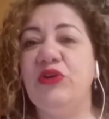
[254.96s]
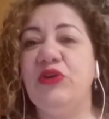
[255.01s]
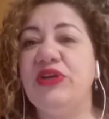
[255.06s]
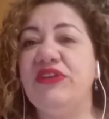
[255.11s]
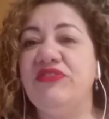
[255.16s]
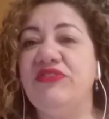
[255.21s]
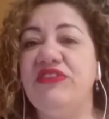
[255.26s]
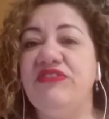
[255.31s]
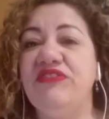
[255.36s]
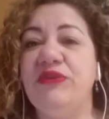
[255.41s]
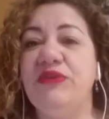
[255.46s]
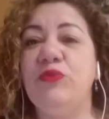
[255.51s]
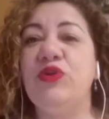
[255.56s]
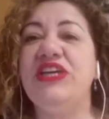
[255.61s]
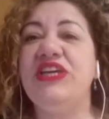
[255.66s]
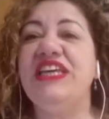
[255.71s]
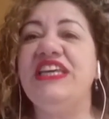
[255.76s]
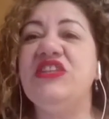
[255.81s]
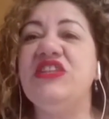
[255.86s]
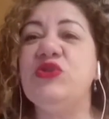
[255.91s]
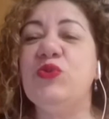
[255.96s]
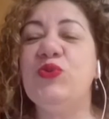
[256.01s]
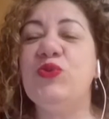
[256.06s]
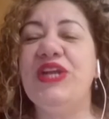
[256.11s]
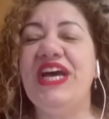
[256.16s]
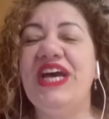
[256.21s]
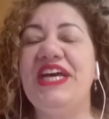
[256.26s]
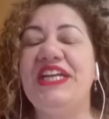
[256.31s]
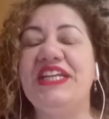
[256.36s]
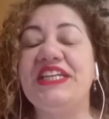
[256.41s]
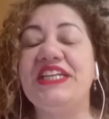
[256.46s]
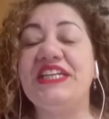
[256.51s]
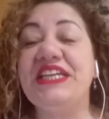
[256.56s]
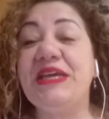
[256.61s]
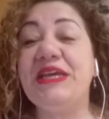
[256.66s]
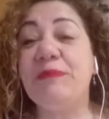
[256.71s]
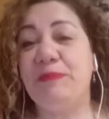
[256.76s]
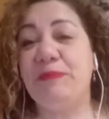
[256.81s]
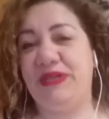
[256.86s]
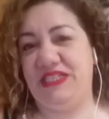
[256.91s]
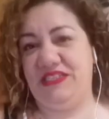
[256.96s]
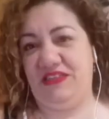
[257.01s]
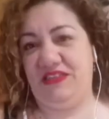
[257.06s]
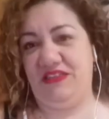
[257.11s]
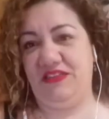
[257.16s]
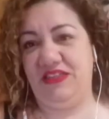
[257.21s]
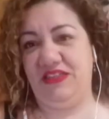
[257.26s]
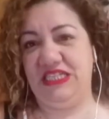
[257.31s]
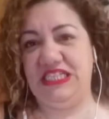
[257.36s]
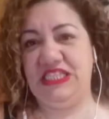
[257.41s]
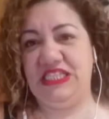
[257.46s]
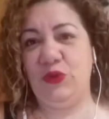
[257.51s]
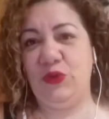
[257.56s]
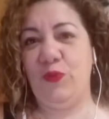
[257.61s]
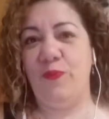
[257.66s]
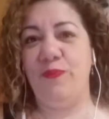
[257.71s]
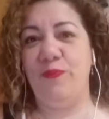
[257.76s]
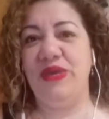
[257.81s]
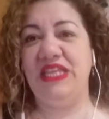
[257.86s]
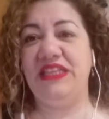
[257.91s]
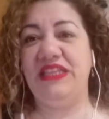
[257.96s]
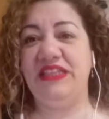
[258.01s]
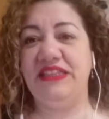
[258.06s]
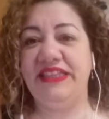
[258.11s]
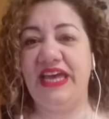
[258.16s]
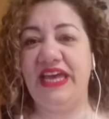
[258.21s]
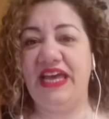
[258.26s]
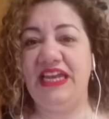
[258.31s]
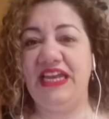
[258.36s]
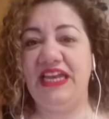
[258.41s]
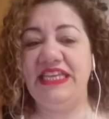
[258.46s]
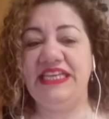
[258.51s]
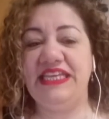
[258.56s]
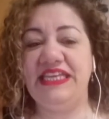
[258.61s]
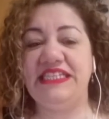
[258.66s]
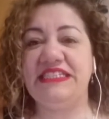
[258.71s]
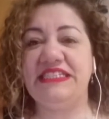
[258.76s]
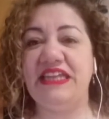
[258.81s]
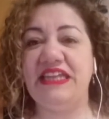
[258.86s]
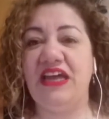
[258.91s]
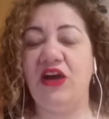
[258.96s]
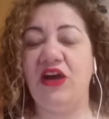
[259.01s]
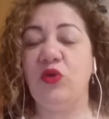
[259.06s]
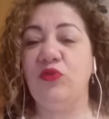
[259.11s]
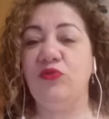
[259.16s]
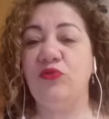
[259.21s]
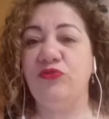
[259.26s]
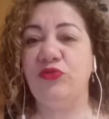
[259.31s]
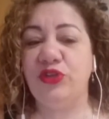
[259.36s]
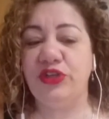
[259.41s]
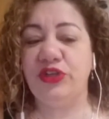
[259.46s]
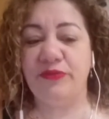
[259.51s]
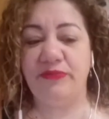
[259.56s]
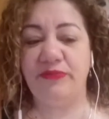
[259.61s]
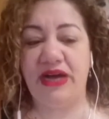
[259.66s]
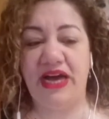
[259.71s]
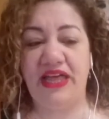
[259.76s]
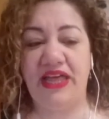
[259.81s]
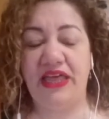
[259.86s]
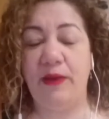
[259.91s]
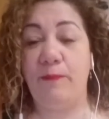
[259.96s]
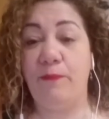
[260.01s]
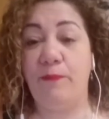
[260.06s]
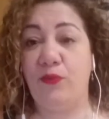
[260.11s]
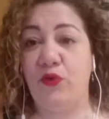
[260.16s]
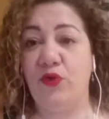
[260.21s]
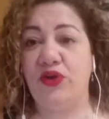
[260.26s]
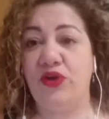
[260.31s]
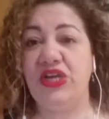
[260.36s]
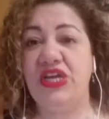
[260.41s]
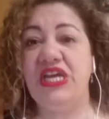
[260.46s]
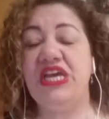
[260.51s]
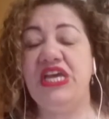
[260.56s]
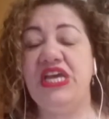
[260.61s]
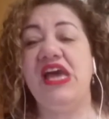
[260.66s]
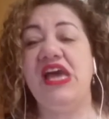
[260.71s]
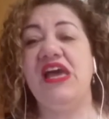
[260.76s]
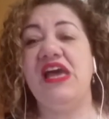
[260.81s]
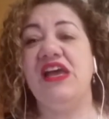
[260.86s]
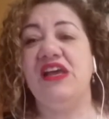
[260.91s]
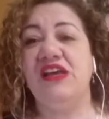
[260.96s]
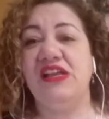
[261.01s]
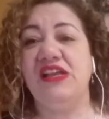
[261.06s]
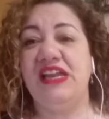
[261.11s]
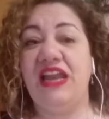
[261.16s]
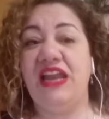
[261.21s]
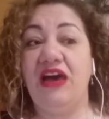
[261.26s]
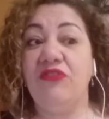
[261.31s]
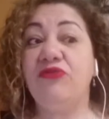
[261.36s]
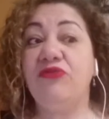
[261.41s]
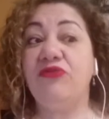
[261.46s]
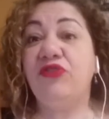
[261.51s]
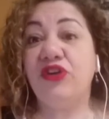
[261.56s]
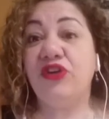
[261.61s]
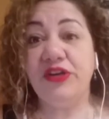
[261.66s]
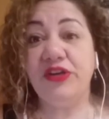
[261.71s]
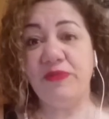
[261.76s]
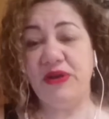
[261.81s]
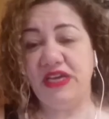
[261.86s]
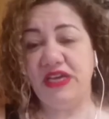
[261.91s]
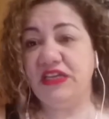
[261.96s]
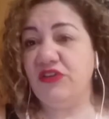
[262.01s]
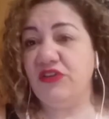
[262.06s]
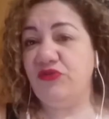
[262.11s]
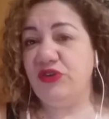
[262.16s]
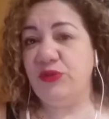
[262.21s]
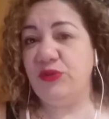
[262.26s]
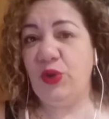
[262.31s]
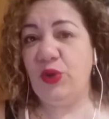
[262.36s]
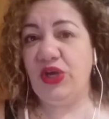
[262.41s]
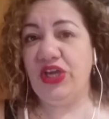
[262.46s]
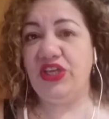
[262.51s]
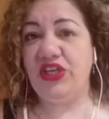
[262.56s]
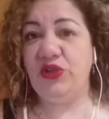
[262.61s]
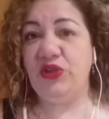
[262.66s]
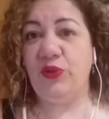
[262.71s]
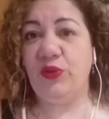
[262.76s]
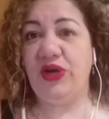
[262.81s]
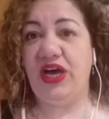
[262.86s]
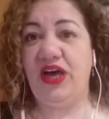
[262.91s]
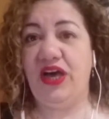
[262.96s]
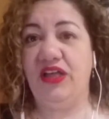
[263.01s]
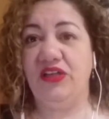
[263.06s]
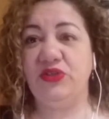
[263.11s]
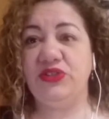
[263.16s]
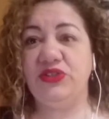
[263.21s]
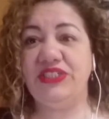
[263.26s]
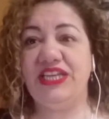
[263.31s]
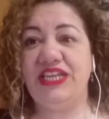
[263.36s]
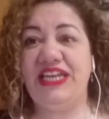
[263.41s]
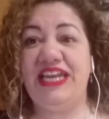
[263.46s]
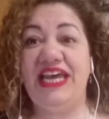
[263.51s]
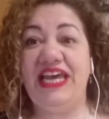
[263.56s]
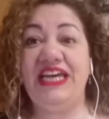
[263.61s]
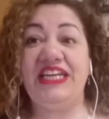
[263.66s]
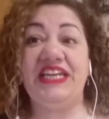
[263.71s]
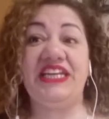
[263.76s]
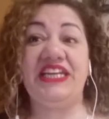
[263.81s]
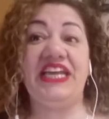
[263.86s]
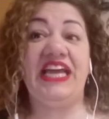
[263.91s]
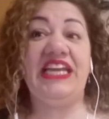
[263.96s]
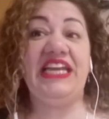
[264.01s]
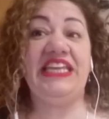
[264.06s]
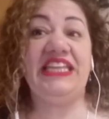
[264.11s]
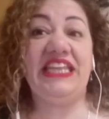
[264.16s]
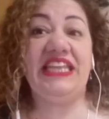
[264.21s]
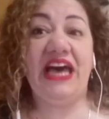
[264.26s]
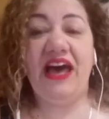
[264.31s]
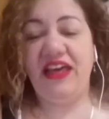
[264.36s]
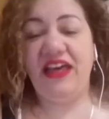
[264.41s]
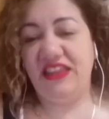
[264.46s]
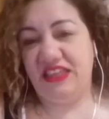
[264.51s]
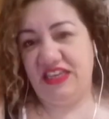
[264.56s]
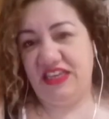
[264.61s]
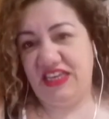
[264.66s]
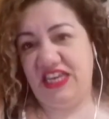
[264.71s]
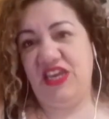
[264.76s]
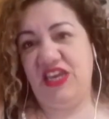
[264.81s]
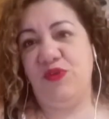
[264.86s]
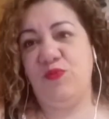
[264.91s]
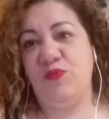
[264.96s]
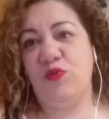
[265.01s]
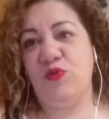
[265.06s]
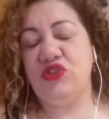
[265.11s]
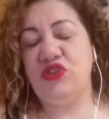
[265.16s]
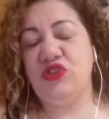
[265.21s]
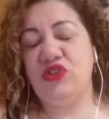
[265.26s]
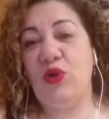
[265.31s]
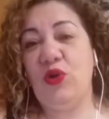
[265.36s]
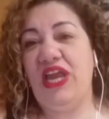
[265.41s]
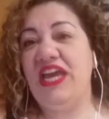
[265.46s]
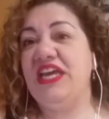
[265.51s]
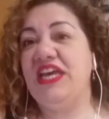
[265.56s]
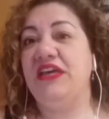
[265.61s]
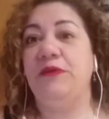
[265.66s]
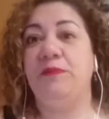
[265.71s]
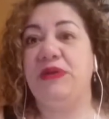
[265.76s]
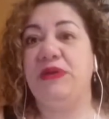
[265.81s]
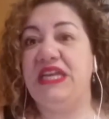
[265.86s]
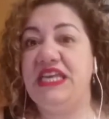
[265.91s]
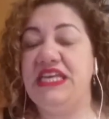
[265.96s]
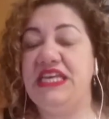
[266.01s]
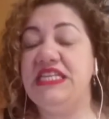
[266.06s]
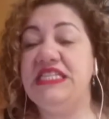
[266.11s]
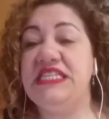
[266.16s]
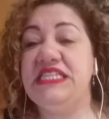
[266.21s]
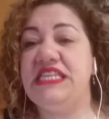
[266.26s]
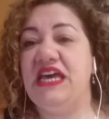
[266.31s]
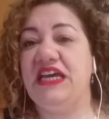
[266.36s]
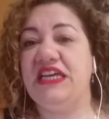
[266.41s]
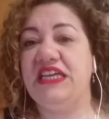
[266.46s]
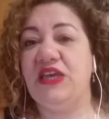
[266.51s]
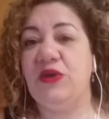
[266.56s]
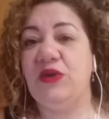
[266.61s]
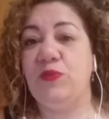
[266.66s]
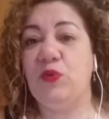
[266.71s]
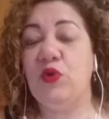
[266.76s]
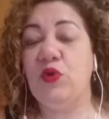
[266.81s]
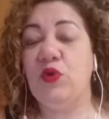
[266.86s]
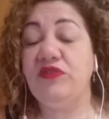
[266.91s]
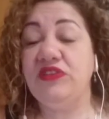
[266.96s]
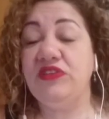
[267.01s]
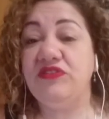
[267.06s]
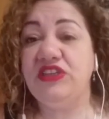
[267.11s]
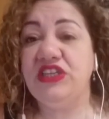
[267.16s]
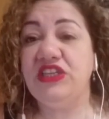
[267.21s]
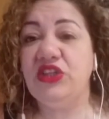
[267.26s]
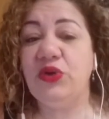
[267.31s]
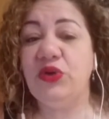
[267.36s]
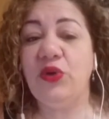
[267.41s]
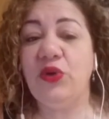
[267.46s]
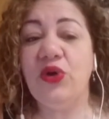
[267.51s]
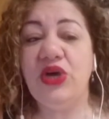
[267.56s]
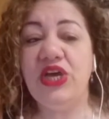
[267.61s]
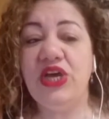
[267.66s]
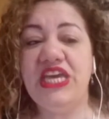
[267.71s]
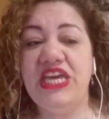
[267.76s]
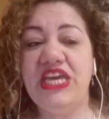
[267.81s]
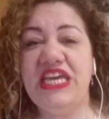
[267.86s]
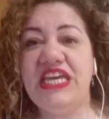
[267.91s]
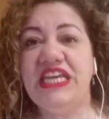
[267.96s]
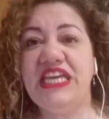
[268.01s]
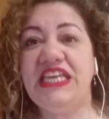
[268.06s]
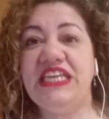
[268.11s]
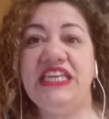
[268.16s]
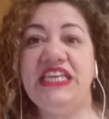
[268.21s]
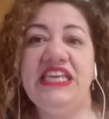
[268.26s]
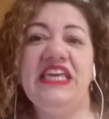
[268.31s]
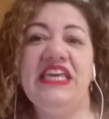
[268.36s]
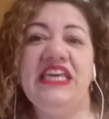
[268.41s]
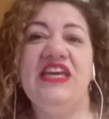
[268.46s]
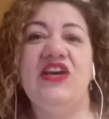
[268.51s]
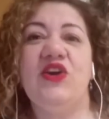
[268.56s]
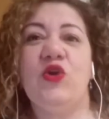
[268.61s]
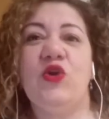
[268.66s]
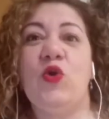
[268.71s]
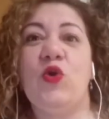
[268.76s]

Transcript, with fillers: lo que vivimos es una representación mental y que está conformada por la forma en que fuimos educados, las realidades que hemos o las experiencias que hemos vivido y